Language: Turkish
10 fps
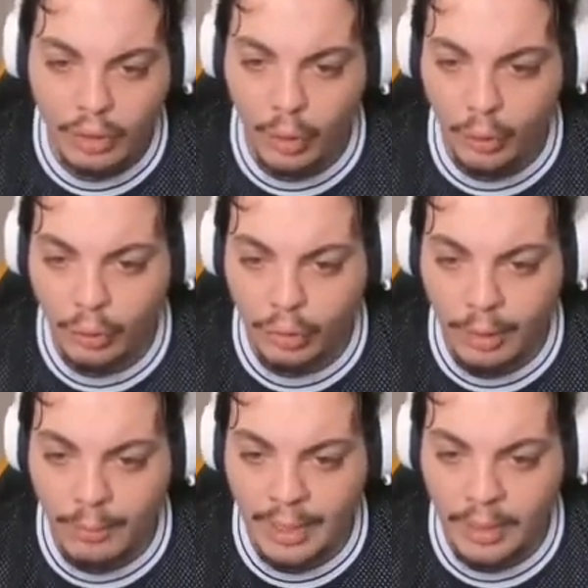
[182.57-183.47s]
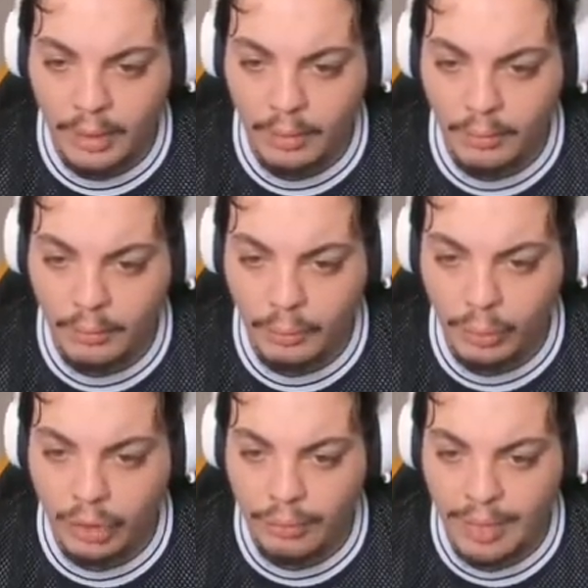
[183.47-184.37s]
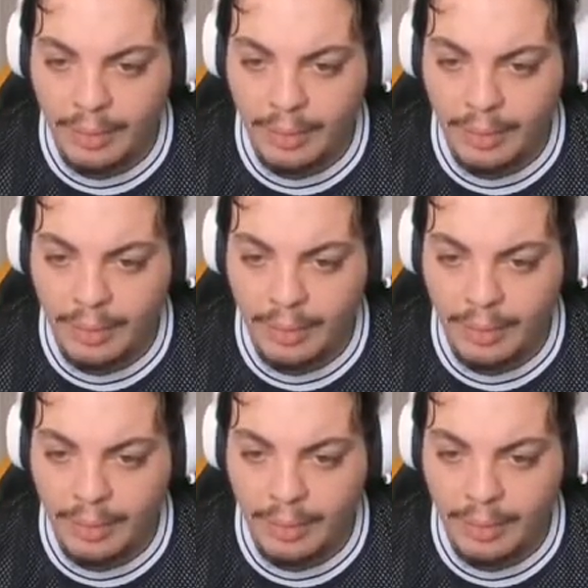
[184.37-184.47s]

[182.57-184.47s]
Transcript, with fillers: Bunu da öldürdüm ama büyük